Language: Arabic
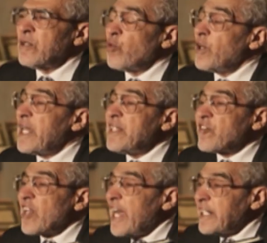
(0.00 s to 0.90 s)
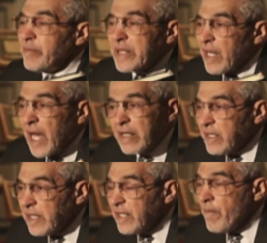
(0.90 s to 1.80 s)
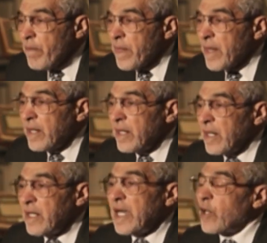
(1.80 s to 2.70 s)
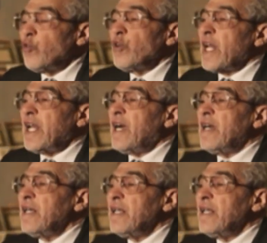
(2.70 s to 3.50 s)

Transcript: كل انسان من خلقه ليقول له